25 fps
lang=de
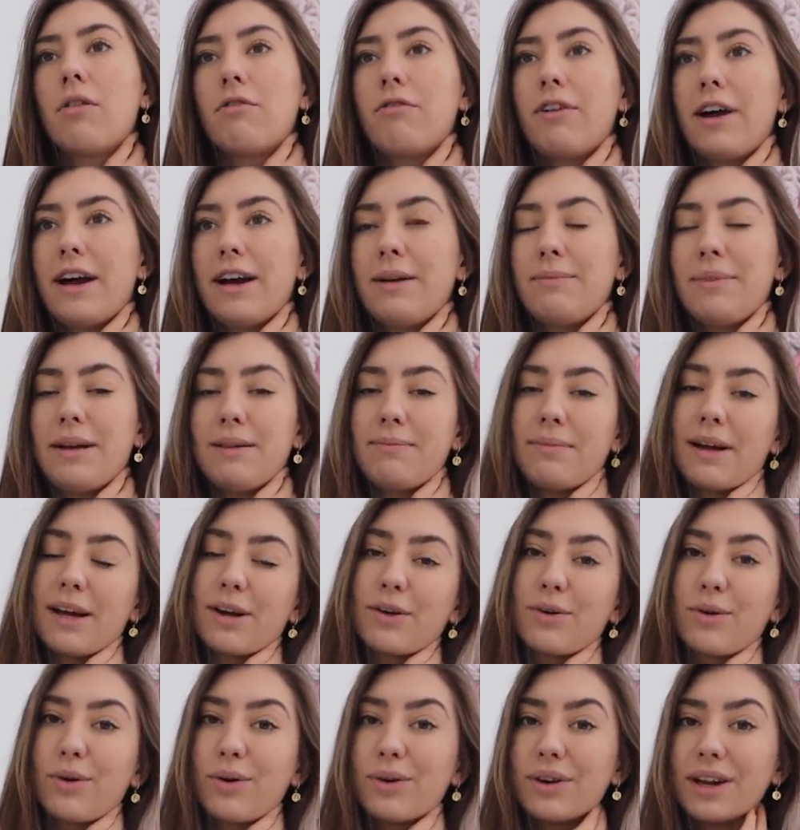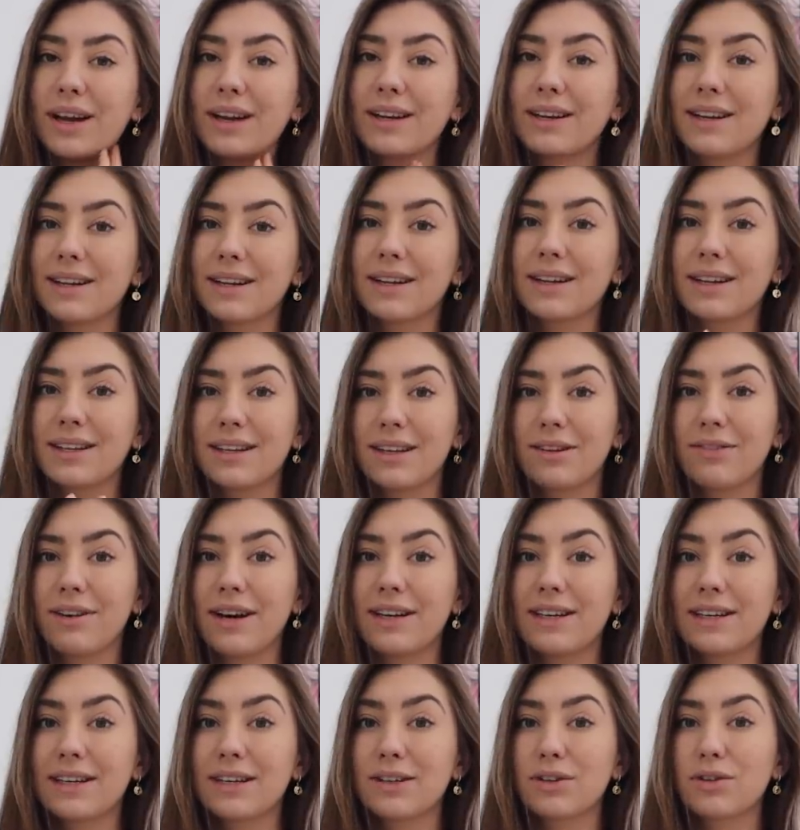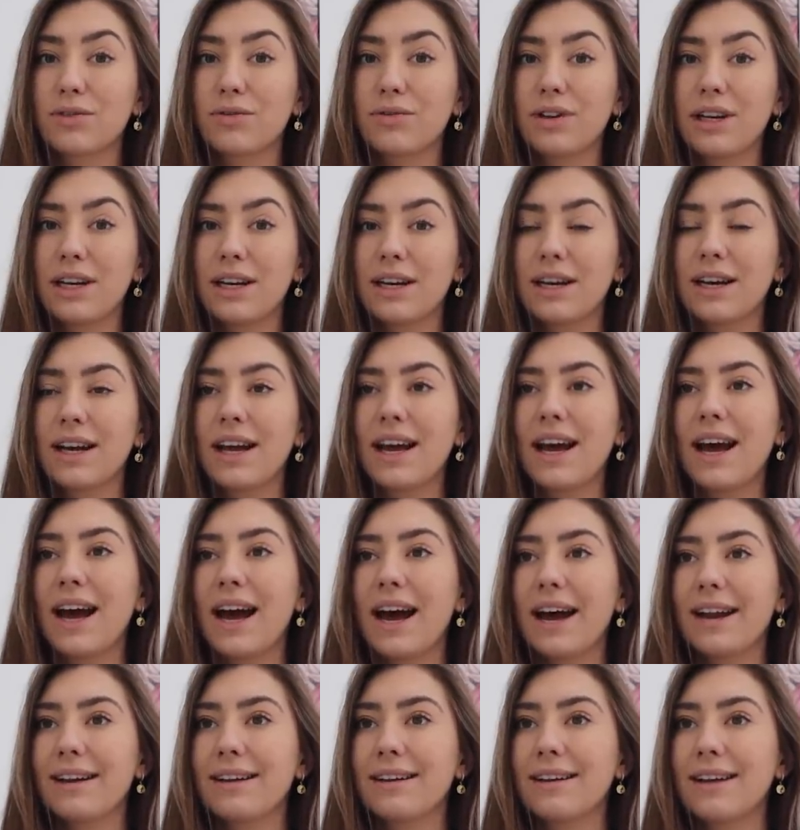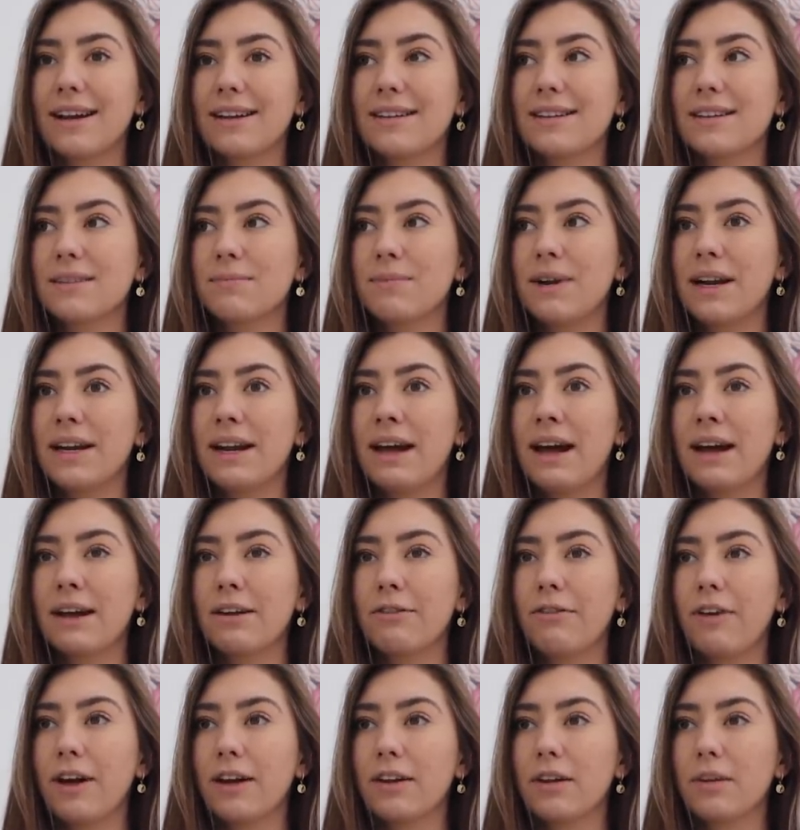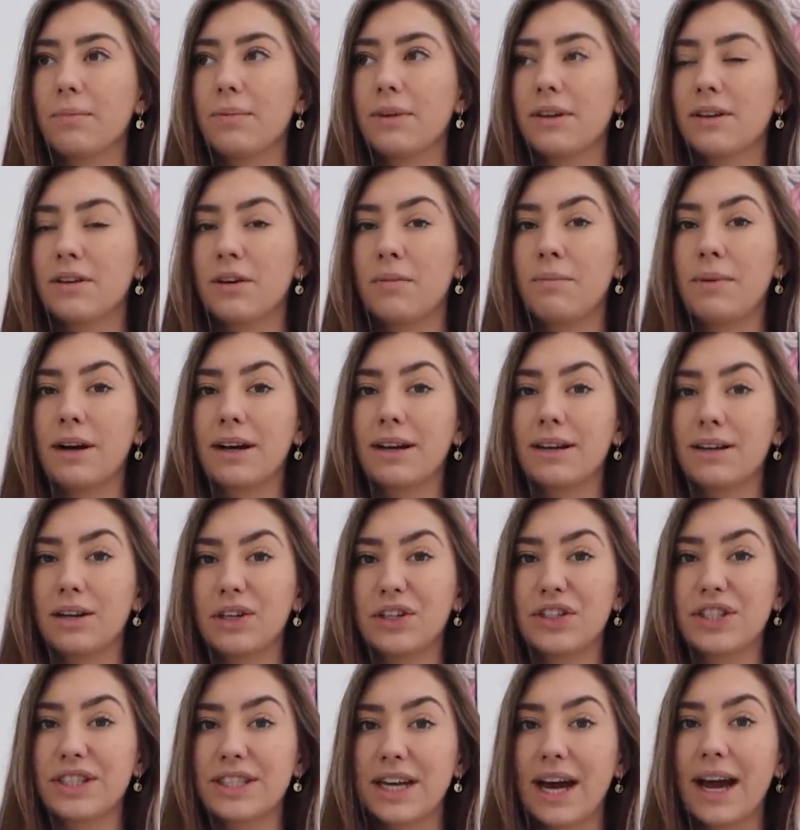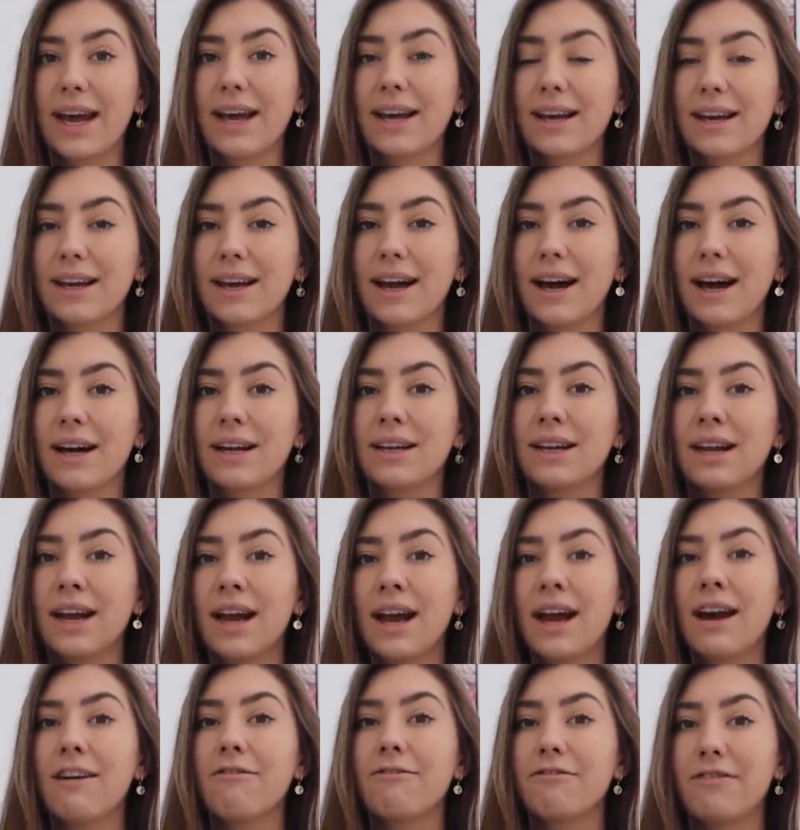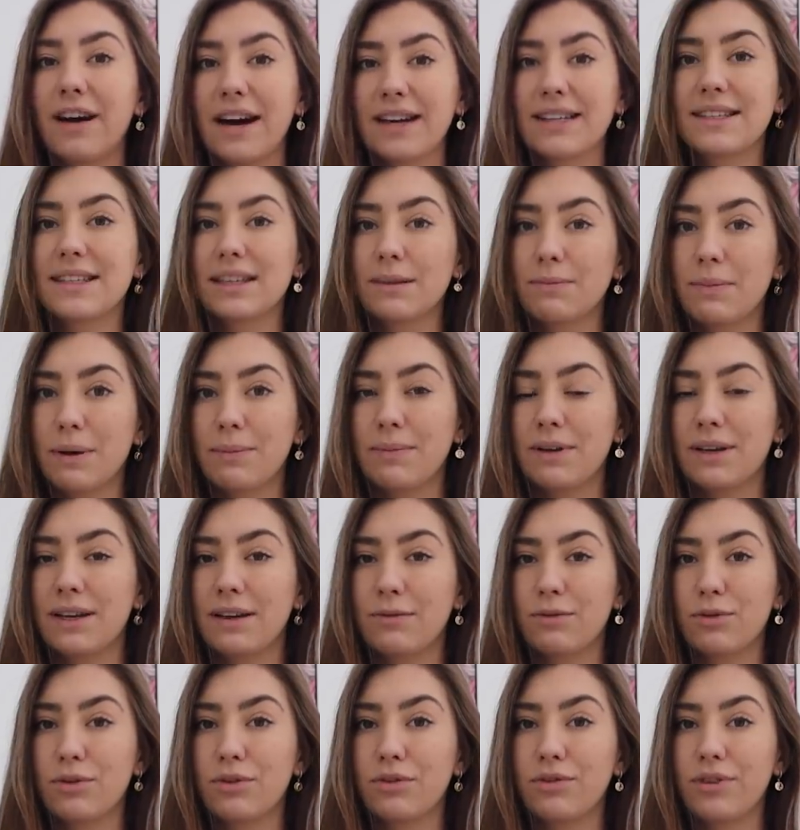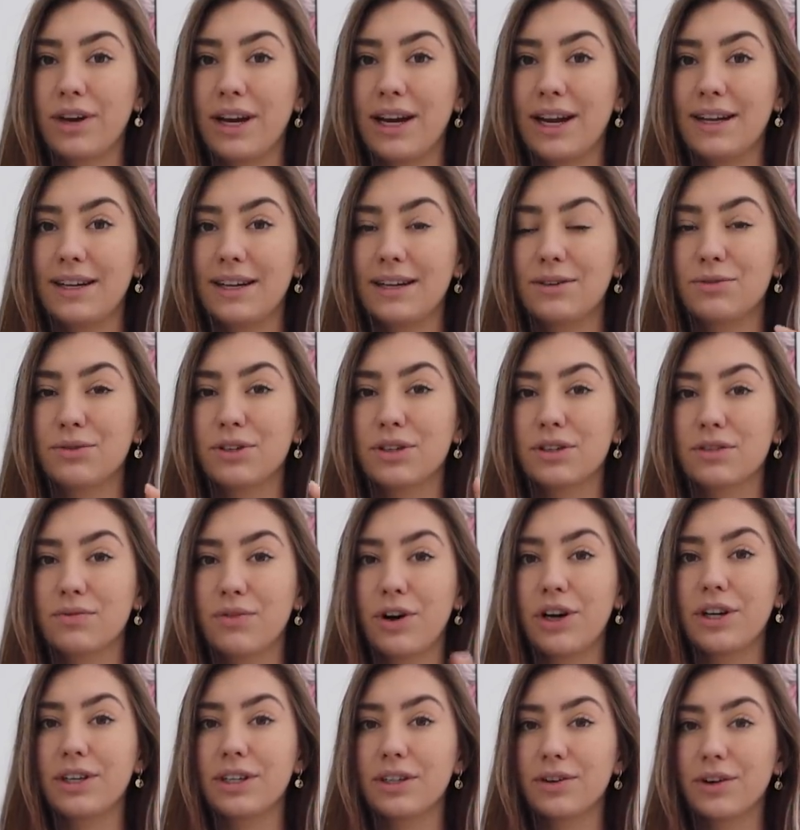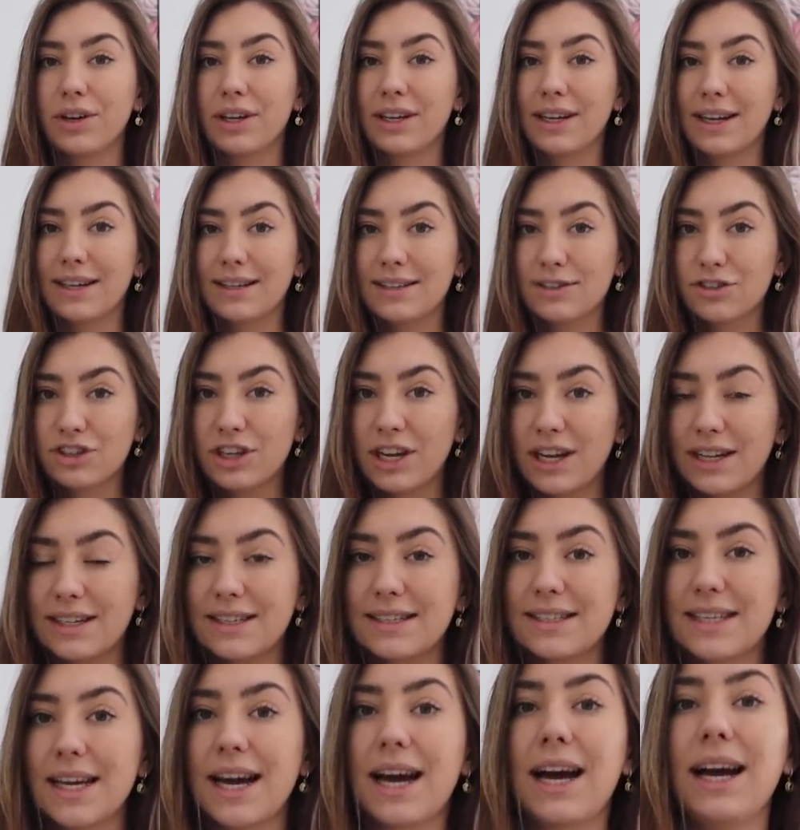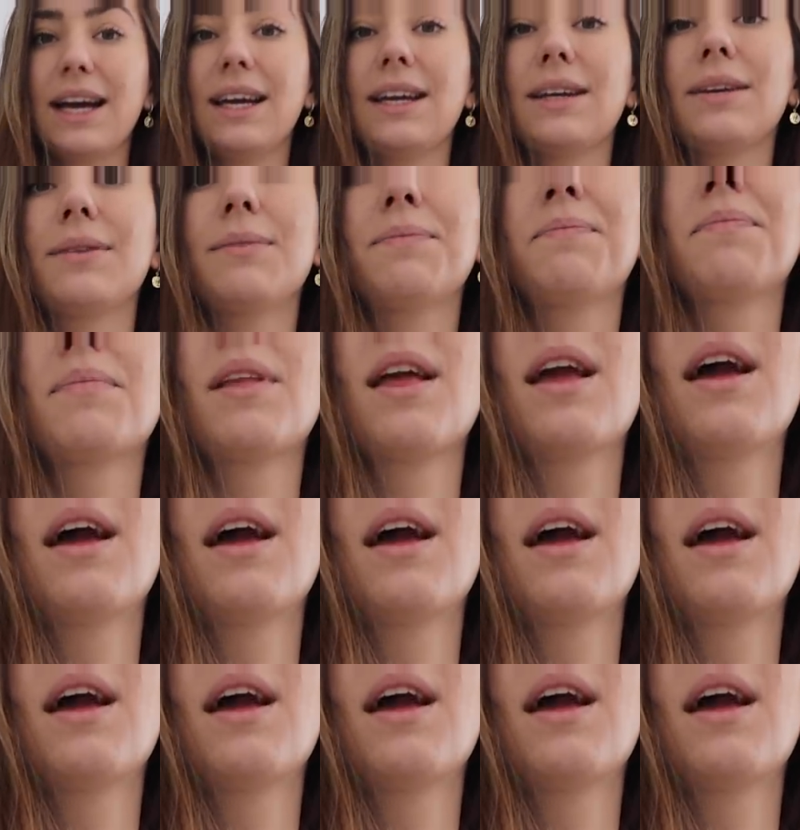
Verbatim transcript: weil mein Balkon endlich richtig fertig ist. Und viele hatten letztes Mal nachgefragt, ob ich nochmal genau zeigen kann, was sich bei mir in der Wohnung verändert hat. Und das wollte ich euch jetzt schnell zeigen.